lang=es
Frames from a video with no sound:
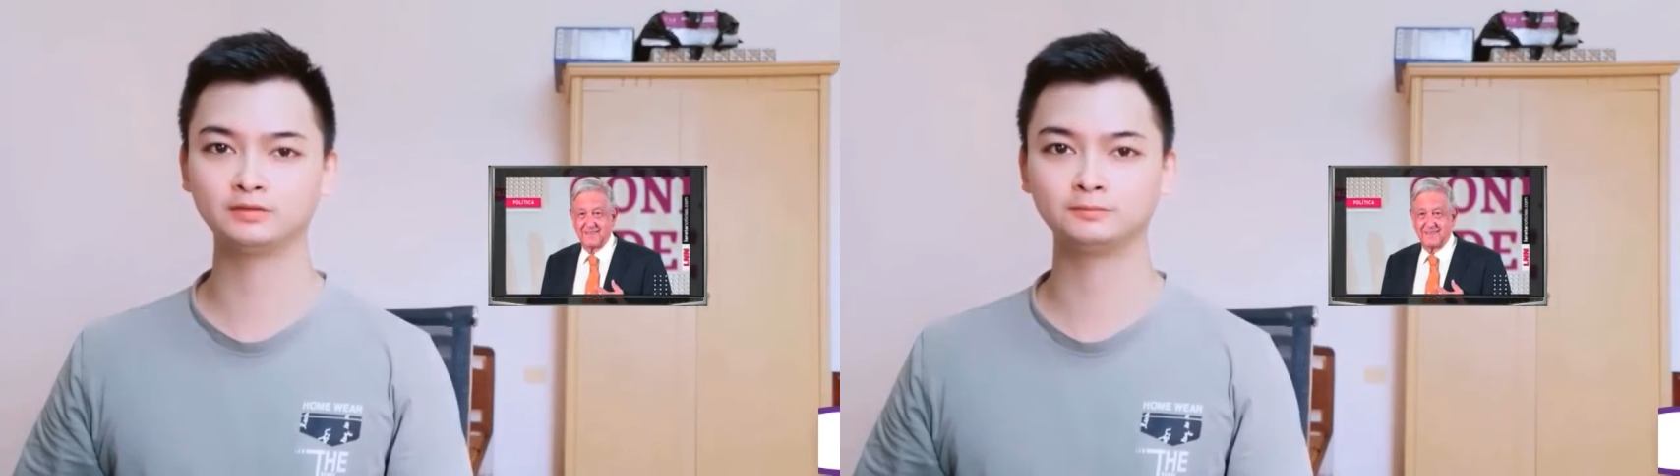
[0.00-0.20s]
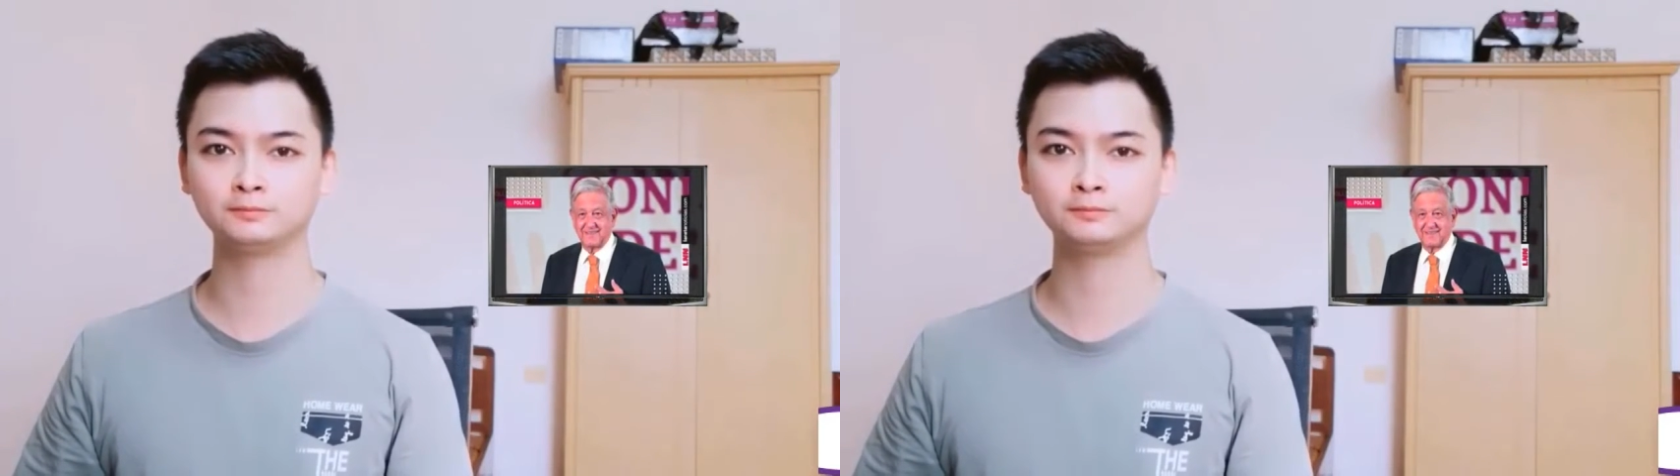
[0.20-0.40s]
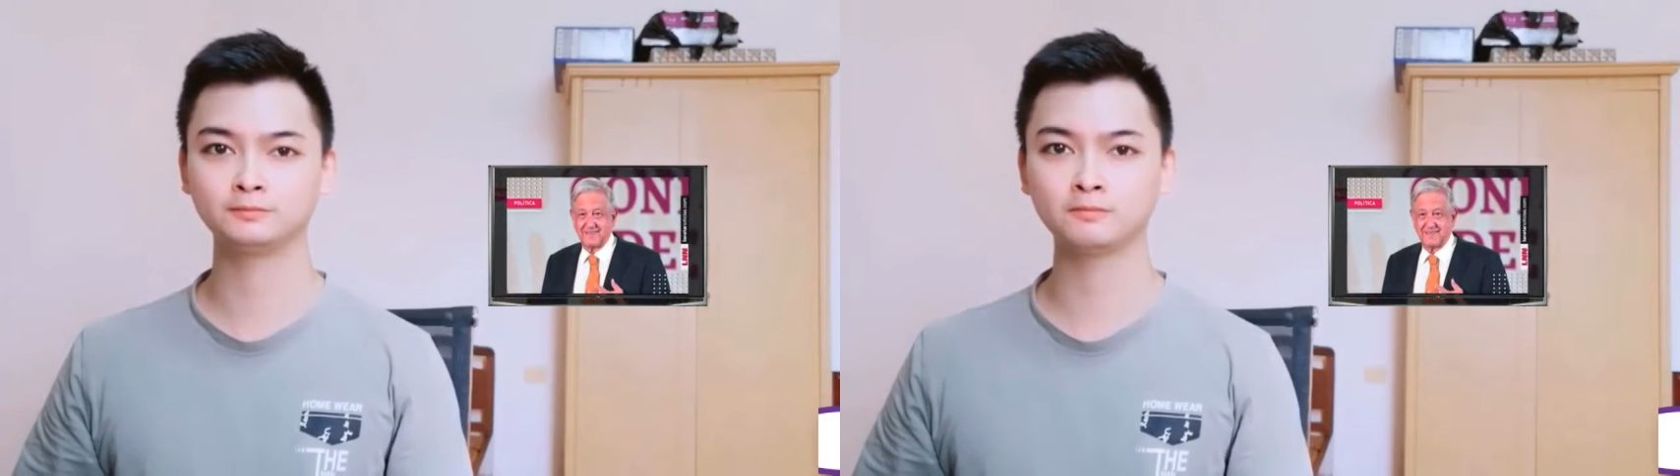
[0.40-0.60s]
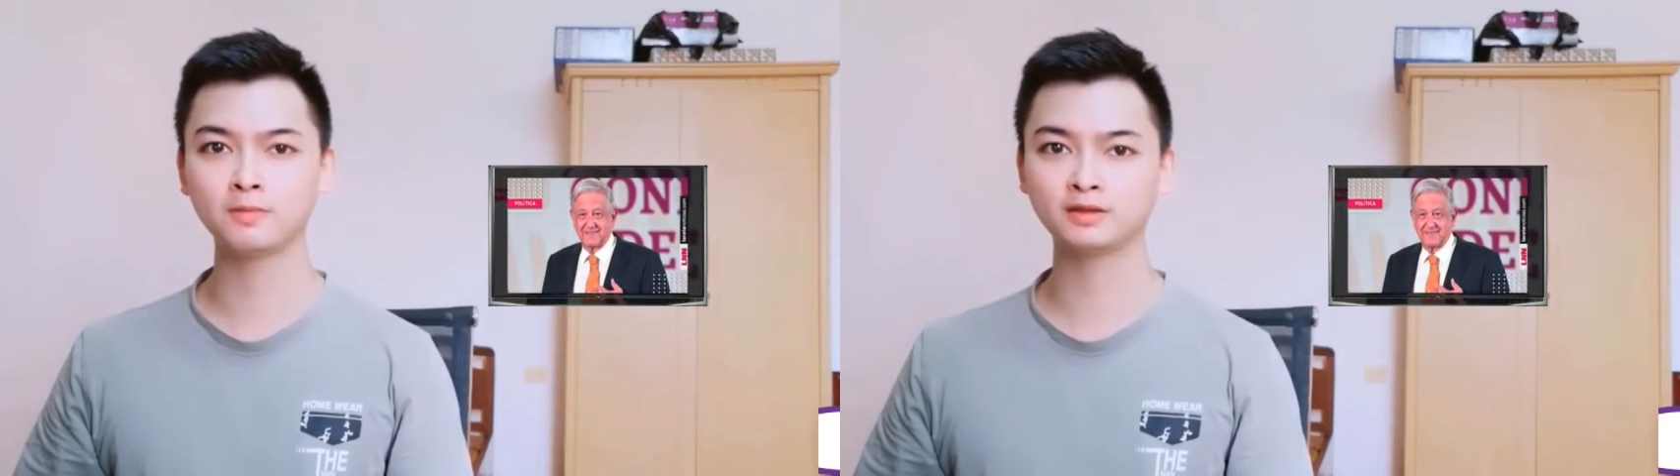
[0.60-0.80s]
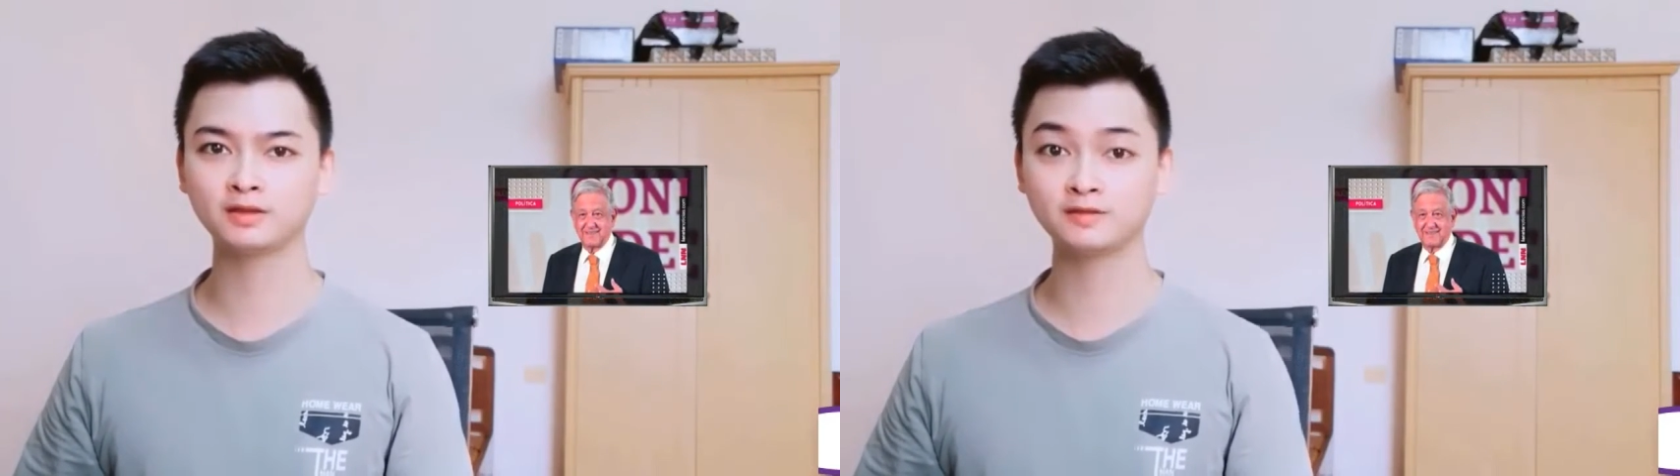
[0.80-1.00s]
fortuna de
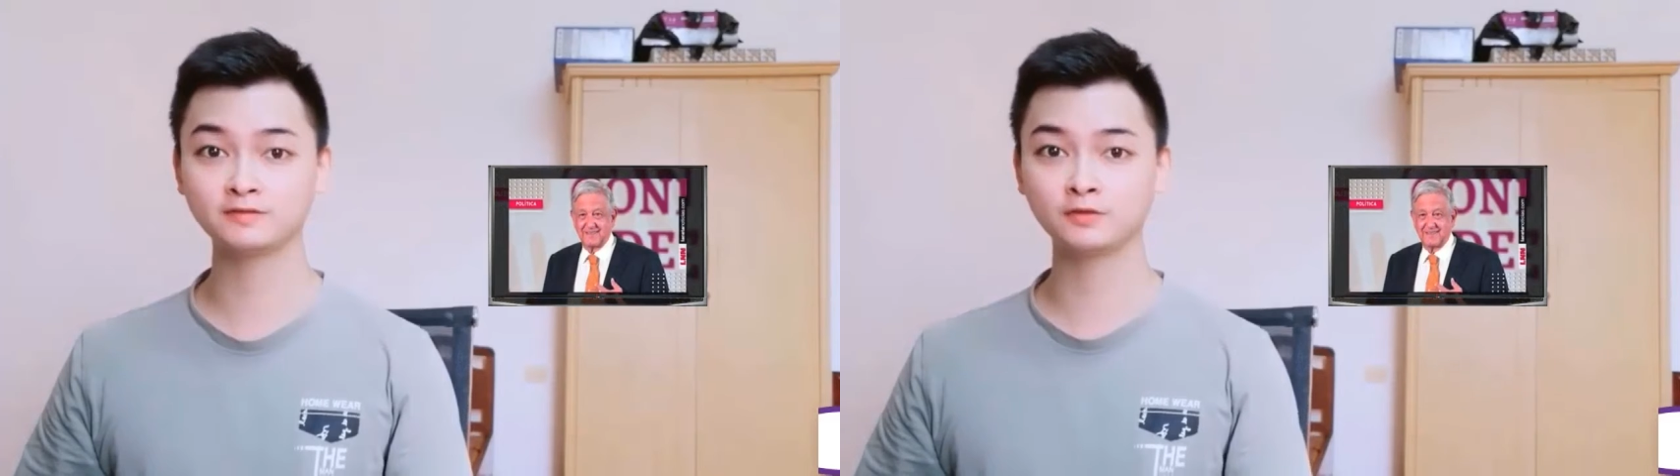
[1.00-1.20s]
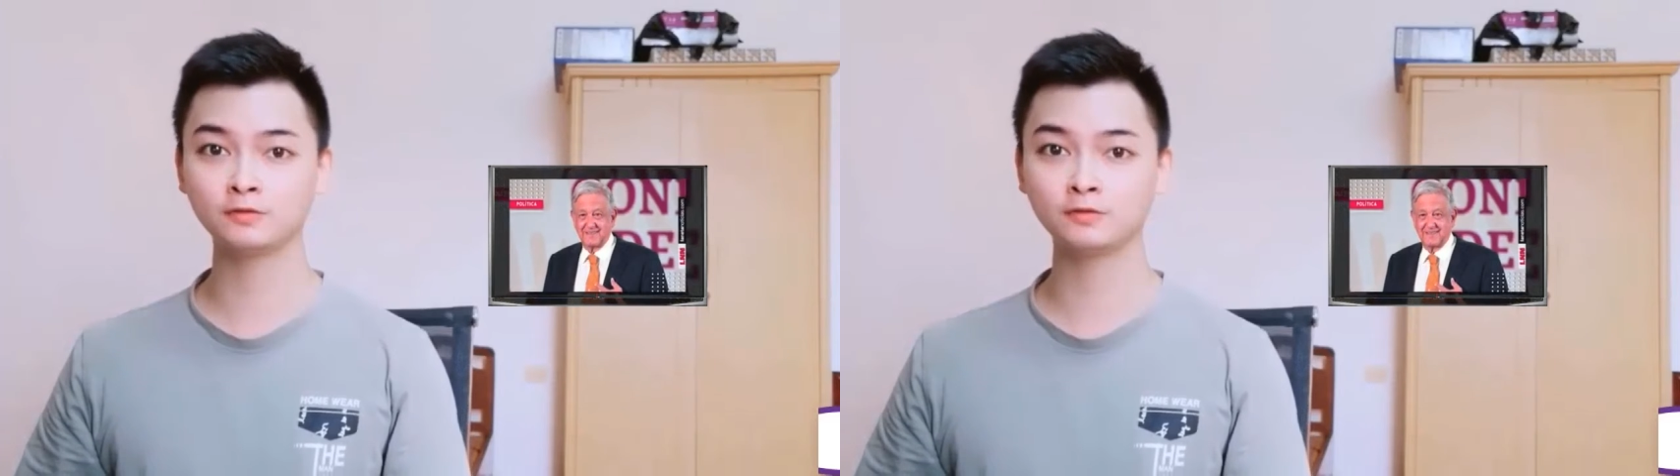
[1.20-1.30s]
Aleida,